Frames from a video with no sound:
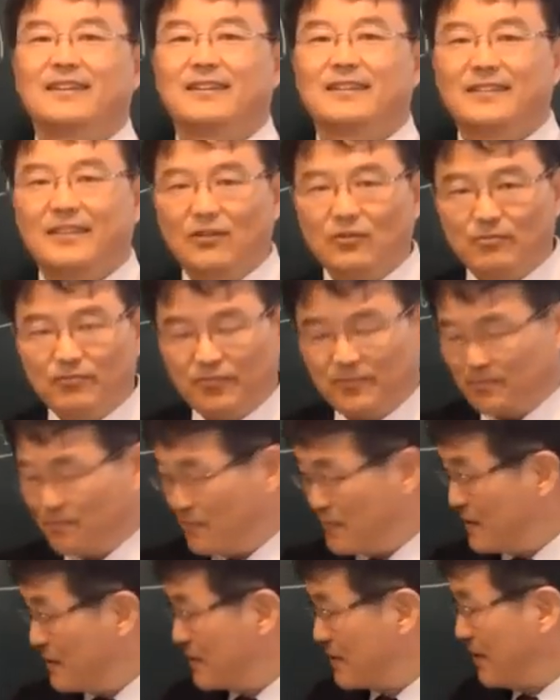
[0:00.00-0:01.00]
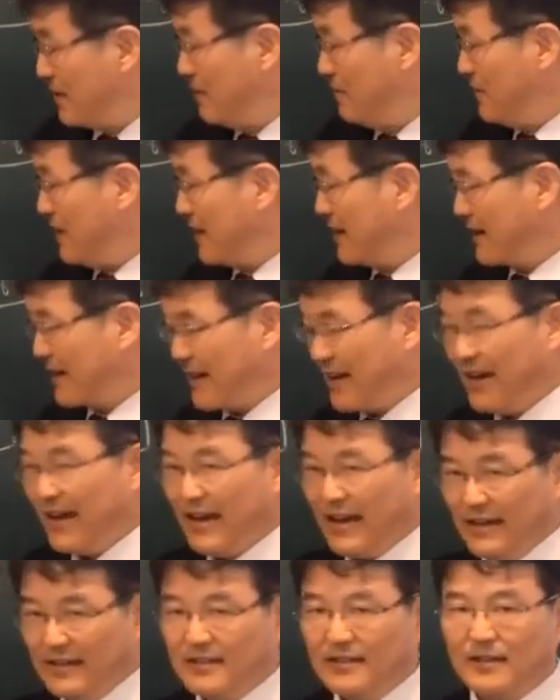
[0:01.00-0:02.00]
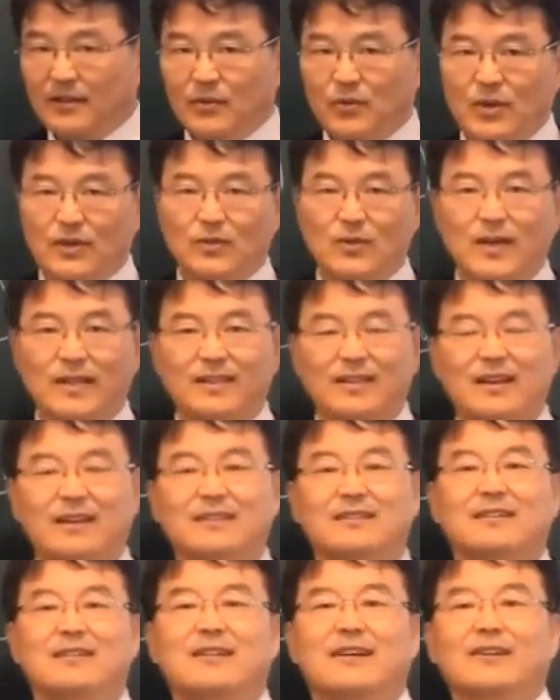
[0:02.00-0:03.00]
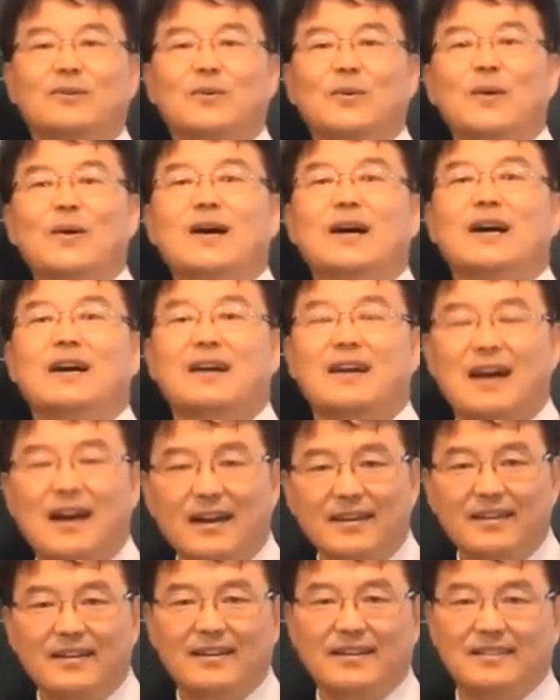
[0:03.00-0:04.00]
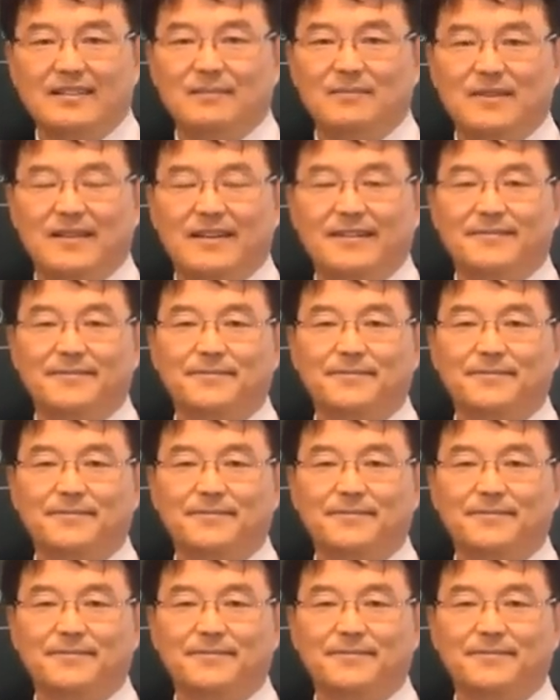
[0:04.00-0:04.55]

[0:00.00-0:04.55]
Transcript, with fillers: 그리고 선명하게 해석이 되줘야 한다. 이걸 갖고 강의를 했습니다.